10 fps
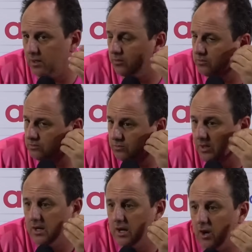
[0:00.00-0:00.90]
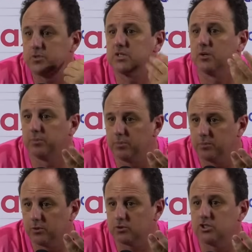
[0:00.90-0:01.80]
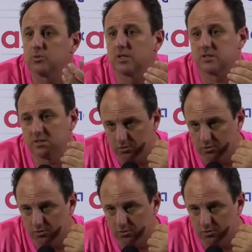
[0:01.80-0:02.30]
A, a não a opção, eu tinha o